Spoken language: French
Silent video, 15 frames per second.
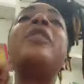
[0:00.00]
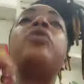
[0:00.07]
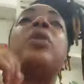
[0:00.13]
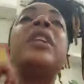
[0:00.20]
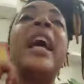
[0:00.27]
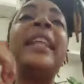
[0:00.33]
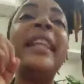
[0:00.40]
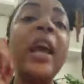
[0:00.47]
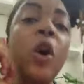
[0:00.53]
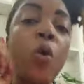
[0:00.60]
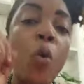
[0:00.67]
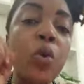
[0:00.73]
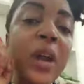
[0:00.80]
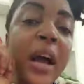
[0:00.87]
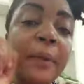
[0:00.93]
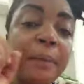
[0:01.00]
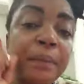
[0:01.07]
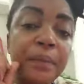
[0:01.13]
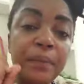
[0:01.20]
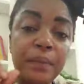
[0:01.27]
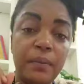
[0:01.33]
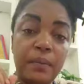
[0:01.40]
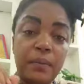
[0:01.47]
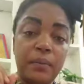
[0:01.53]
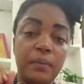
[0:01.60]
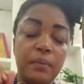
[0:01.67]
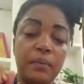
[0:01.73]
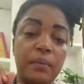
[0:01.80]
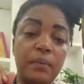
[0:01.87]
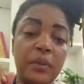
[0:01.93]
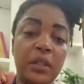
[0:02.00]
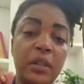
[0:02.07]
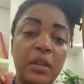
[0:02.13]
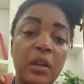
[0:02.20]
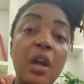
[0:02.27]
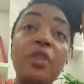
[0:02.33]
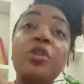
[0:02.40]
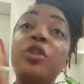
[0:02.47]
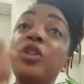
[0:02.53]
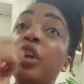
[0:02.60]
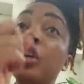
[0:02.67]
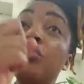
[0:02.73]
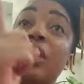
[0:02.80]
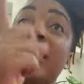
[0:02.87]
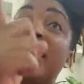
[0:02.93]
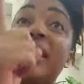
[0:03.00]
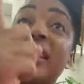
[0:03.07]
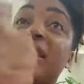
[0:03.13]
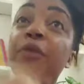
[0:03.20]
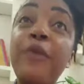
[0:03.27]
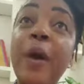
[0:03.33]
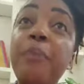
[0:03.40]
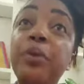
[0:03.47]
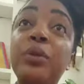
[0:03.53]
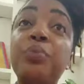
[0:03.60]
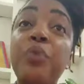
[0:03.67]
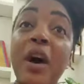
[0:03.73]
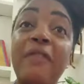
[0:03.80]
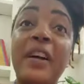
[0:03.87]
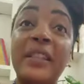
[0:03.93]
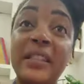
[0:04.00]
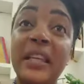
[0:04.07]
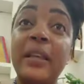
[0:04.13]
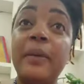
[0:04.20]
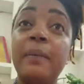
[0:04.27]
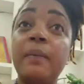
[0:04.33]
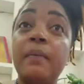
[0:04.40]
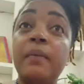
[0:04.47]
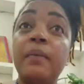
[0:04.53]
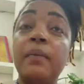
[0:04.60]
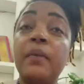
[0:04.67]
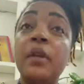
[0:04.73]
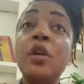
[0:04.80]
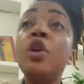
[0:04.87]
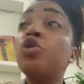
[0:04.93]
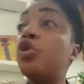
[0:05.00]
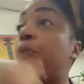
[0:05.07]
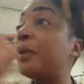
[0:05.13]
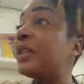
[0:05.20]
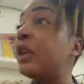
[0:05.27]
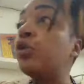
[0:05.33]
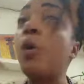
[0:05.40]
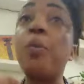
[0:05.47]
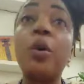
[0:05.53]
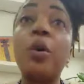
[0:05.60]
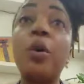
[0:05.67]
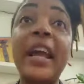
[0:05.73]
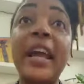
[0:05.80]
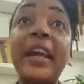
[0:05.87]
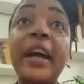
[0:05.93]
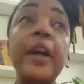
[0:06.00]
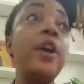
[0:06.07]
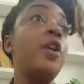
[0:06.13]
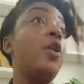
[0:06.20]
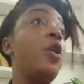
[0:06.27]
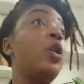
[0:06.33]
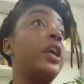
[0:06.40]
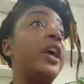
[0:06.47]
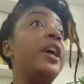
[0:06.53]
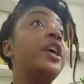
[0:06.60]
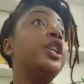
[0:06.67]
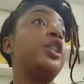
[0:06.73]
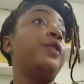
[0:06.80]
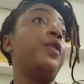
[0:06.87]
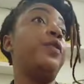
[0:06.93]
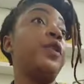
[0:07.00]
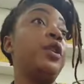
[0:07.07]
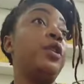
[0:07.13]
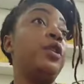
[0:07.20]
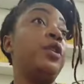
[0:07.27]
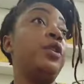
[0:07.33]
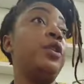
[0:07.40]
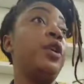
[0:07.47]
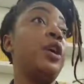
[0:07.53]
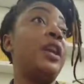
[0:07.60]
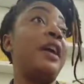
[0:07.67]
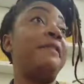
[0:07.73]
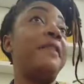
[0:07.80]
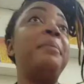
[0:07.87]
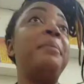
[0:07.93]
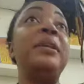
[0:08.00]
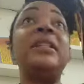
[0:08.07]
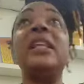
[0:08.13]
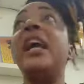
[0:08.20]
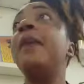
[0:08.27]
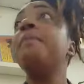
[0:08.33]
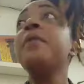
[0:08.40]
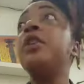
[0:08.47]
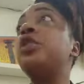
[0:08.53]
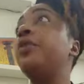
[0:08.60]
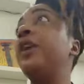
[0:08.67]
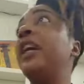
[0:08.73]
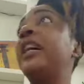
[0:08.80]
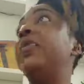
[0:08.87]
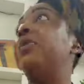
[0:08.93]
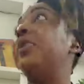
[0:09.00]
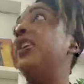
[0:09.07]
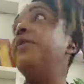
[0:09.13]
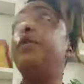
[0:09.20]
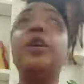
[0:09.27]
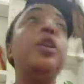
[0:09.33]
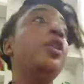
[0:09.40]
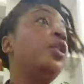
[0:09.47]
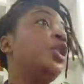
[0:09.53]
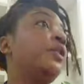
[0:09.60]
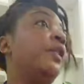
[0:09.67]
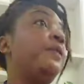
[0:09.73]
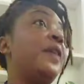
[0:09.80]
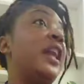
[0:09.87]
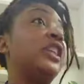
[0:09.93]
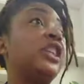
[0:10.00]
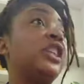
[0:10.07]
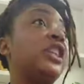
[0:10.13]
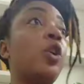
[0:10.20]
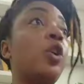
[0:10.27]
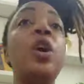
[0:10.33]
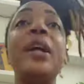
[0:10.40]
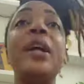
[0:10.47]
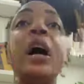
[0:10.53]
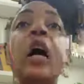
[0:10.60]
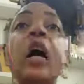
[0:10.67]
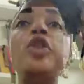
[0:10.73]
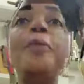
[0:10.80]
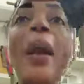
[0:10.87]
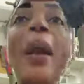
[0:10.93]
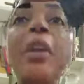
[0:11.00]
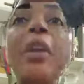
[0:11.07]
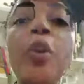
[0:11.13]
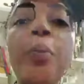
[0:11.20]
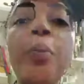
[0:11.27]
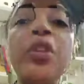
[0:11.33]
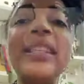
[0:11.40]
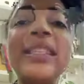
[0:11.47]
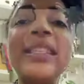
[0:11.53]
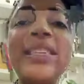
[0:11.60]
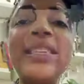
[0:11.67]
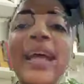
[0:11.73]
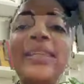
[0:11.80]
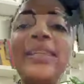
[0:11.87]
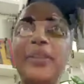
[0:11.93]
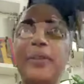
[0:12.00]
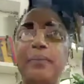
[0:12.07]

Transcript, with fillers: qui a été au courant, de ce que tu étais censé faire pour, toi avancer. Tu présentes ton projet à quelqu'un. Ok, je vais ouvrir la ferme là. Je vais écrire le livre. Je vais faire la chanson. Dès que tu parles de ce projet, ça s'arrête.